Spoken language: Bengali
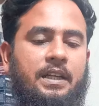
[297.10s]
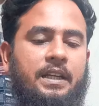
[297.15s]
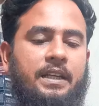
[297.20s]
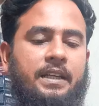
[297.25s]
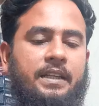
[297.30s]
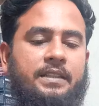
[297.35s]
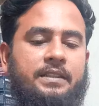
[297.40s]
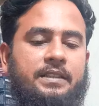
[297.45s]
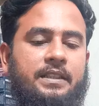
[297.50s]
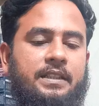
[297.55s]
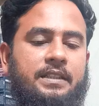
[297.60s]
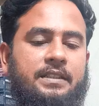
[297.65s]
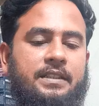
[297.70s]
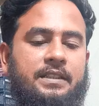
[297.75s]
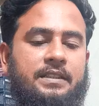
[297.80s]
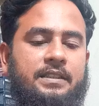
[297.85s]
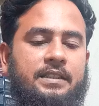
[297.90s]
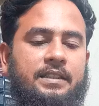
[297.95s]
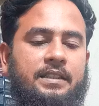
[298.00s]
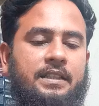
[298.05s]
রাইট হ্যান্ড যারা
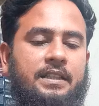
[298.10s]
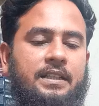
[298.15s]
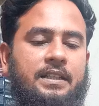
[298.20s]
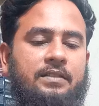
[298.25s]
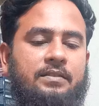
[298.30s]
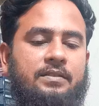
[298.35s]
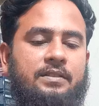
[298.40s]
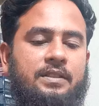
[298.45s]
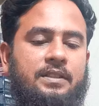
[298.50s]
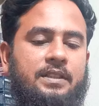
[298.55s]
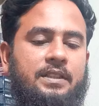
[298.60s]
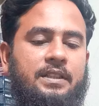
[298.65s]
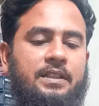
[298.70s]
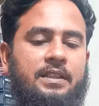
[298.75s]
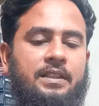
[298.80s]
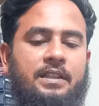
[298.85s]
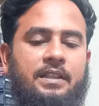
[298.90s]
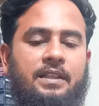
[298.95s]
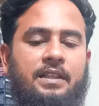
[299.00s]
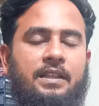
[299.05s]
চাচ্ছেন তারা হচ্ছে
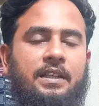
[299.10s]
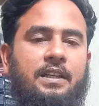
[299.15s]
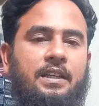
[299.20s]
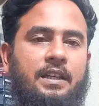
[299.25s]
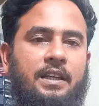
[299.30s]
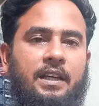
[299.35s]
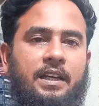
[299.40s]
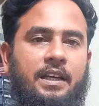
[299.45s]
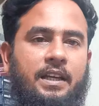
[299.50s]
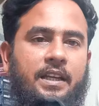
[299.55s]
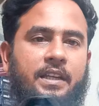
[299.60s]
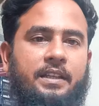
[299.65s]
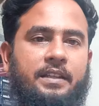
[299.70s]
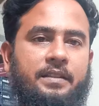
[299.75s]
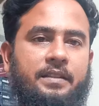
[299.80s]
এটা